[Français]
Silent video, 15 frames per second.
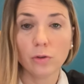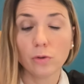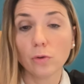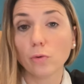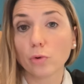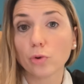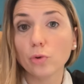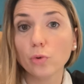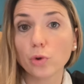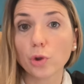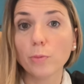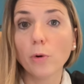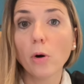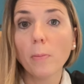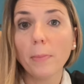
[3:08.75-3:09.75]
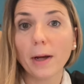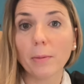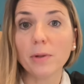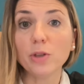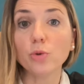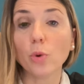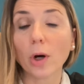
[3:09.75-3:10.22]
Donc, ce document
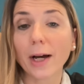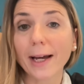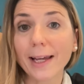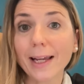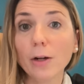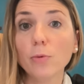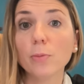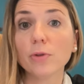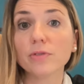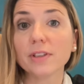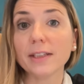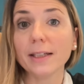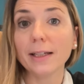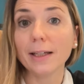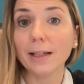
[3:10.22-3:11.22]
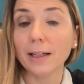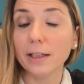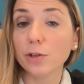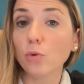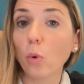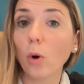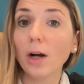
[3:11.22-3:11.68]
permet de réglementer les
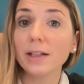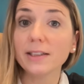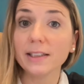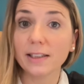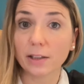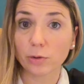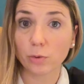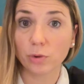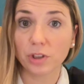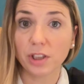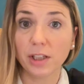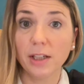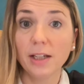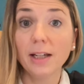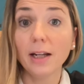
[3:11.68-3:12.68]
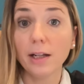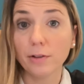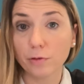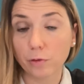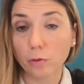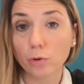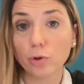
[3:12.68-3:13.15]
droits des associés, les
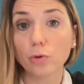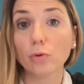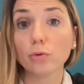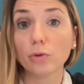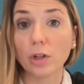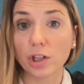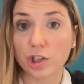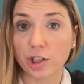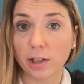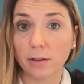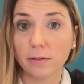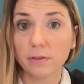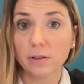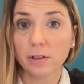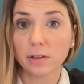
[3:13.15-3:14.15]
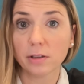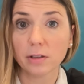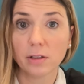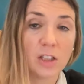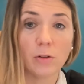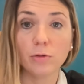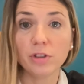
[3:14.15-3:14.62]
fonctions de la gérance.
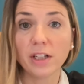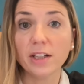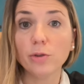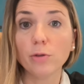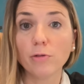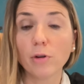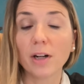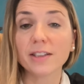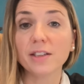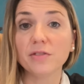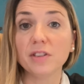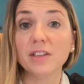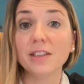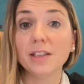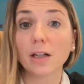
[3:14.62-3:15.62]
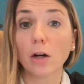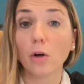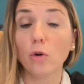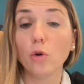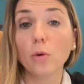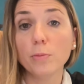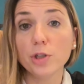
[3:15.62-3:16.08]
Vous allez devoir définir
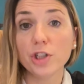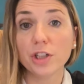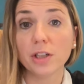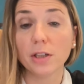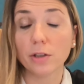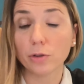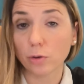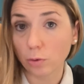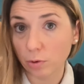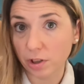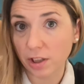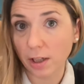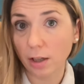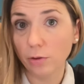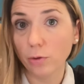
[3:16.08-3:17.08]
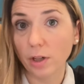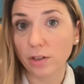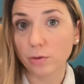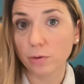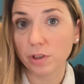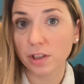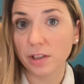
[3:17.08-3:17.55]
l'objet social de la
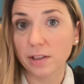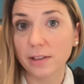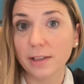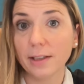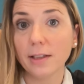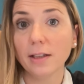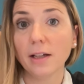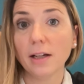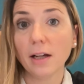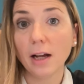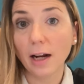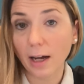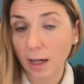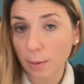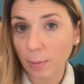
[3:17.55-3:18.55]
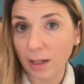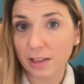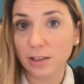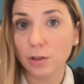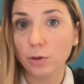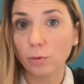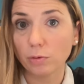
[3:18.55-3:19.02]
société, la
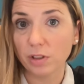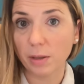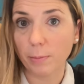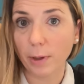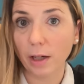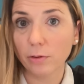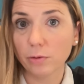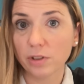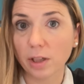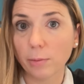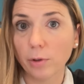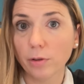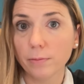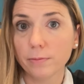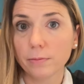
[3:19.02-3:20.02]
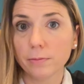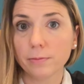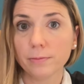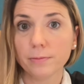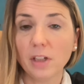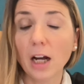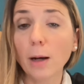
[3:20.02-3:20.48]
répartition des parts notamment,
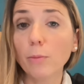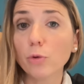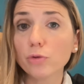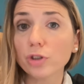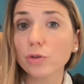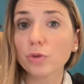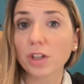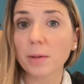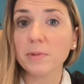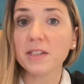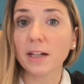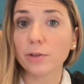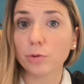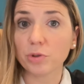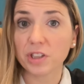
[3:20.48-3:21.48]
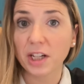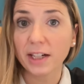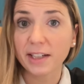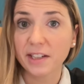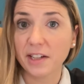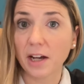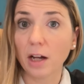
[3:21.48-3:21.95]
un montant de capital social
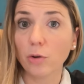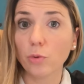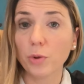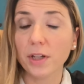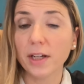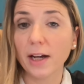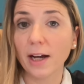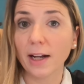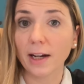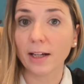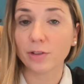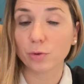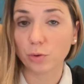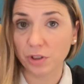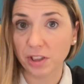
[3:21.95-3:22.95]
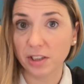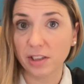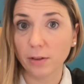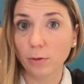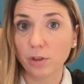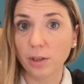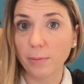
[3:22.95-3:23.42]
qui est alloué à la société
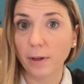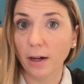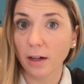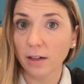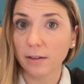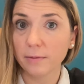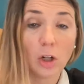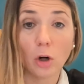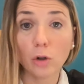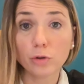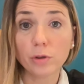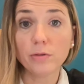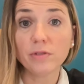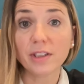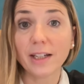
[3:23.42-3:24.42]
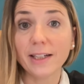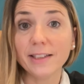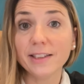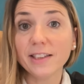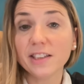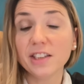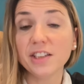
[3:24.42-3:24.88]
au départ. Ensuite, vous allez
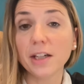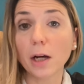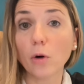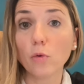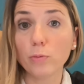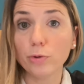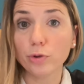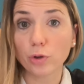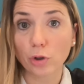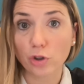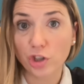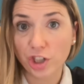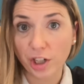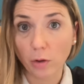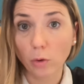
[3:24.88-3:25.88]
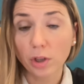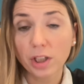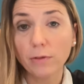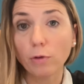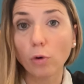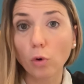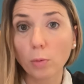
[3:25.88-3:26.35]
désigner un ou plusieurs gérants qui
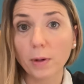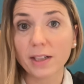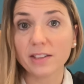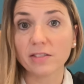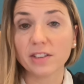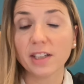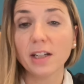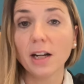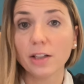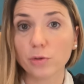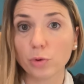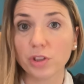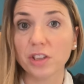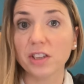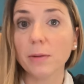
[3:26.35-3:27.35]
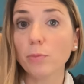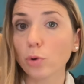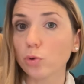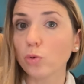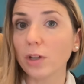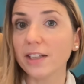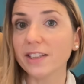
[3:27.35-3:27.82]
vont représenter la société pour
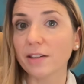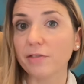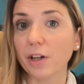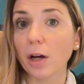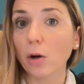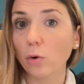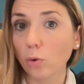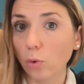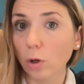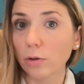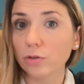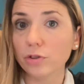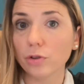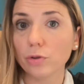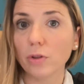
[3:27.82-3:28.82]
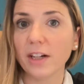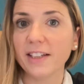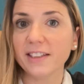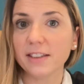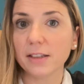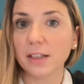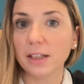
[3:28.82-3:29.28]
toutes les affaires courantes de la
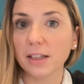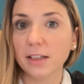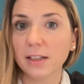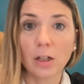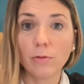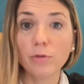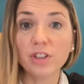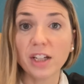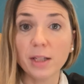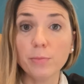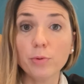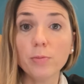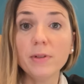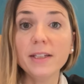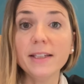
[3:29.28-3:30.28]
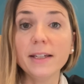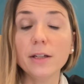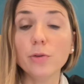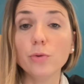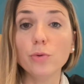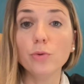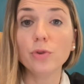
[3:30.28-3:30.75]
SCI. Vous allez
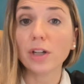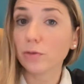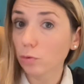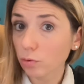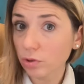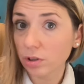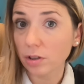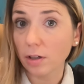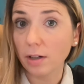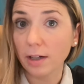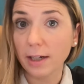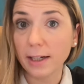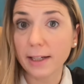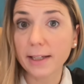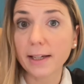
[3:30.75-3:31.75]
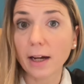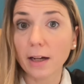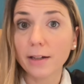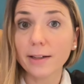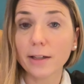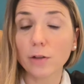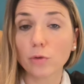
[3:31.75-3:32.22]
publier une annonce
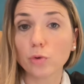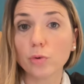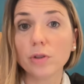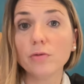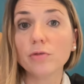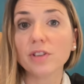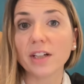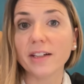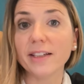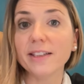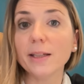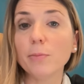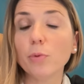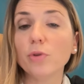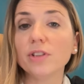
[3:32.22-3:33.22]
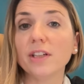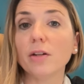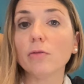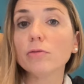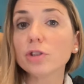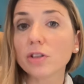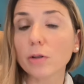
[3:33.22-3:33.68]
légale et ensuite vous allez déposer
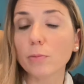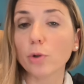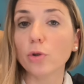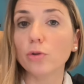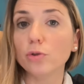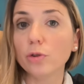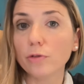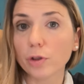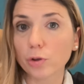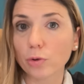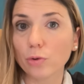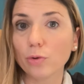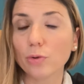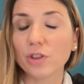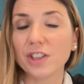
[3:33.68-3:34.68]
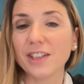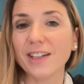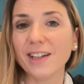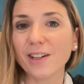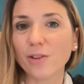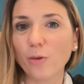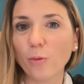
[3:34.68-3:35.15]
l'ensemble de votre dossier
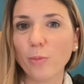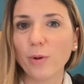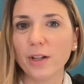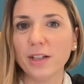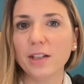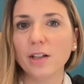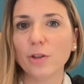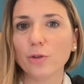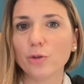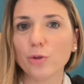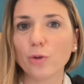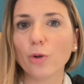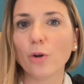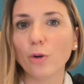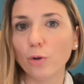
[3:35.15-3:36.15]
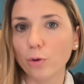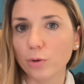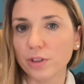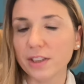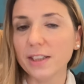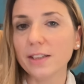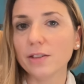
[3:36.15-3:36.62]
complet sur le
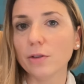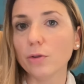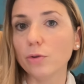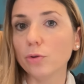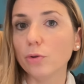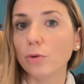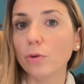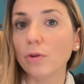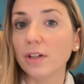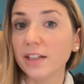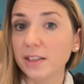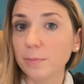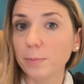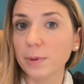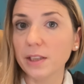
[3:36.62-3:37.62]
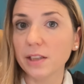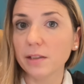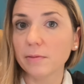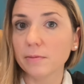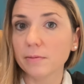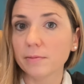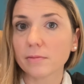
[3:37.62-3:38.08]
site de l'INPI,
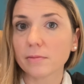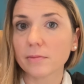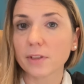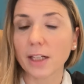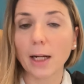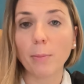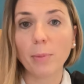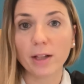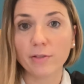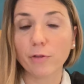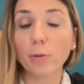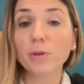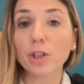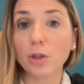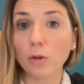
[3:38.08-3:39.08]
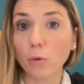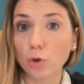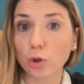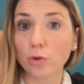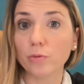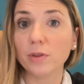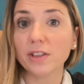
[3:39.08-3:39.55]
la plateforme qui
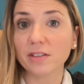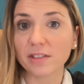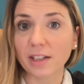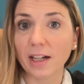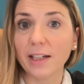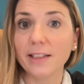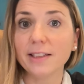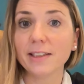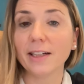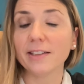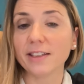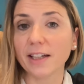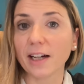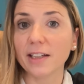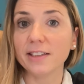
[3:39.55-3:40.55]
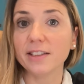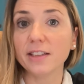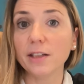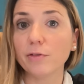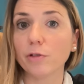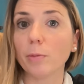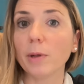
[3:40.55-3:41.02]
aujourd'hui centralise l'intégralité
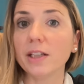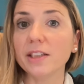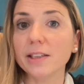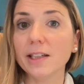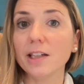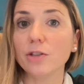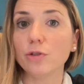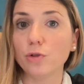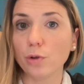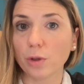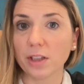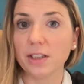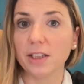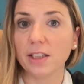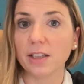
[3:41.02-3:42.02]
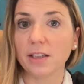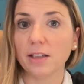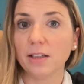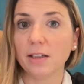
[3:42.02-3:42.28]
des formalités juridiques.